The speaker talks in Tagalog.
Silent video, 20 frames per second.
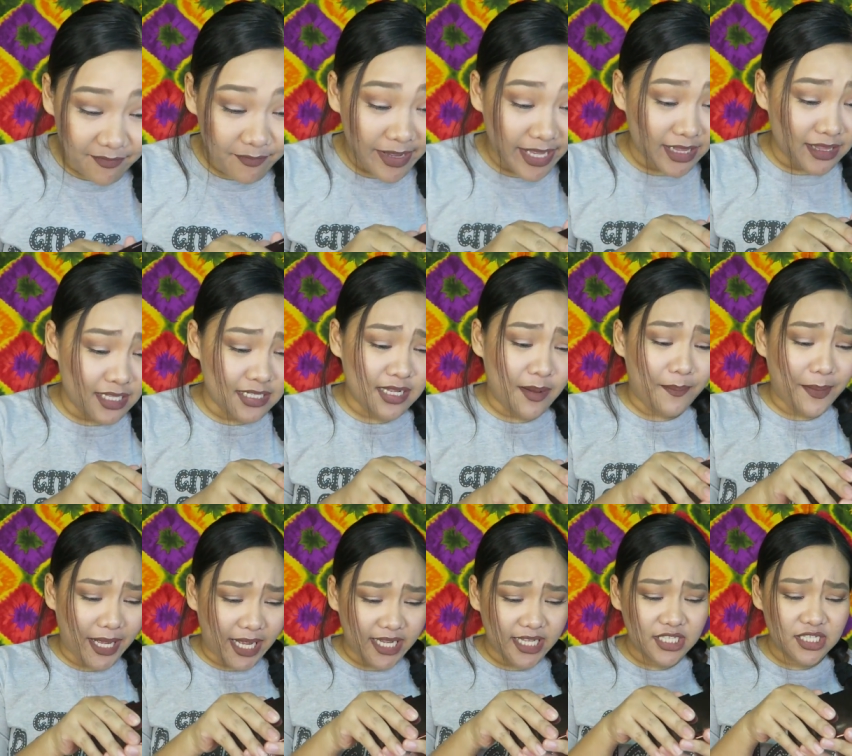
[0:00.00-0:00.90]
Nabenta sa
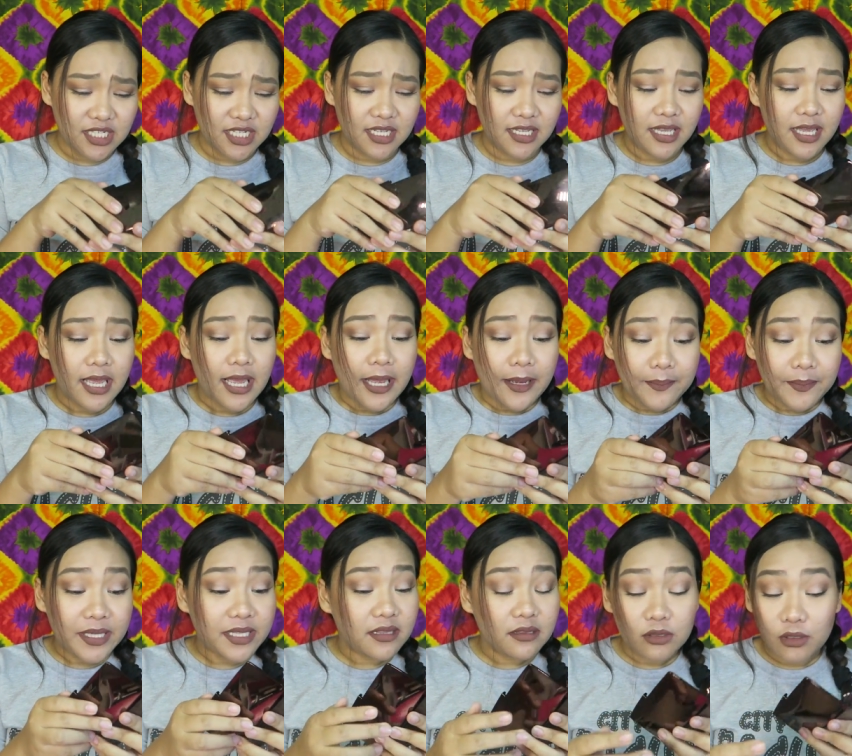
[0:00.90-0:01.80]
packaging.
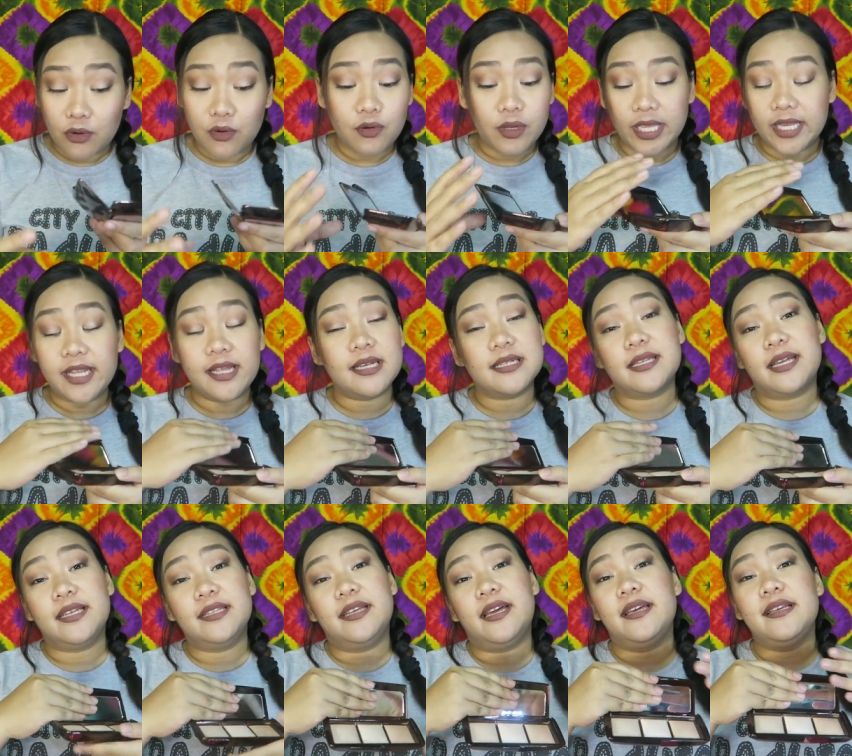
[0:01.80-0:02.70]
But no, kidding
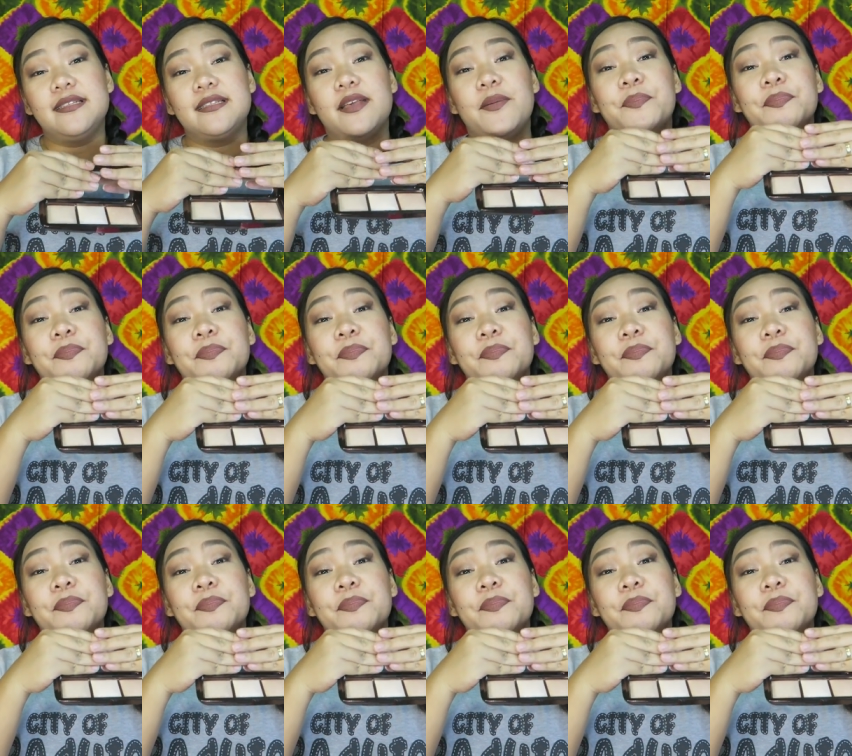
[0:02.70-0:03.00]
aside guys.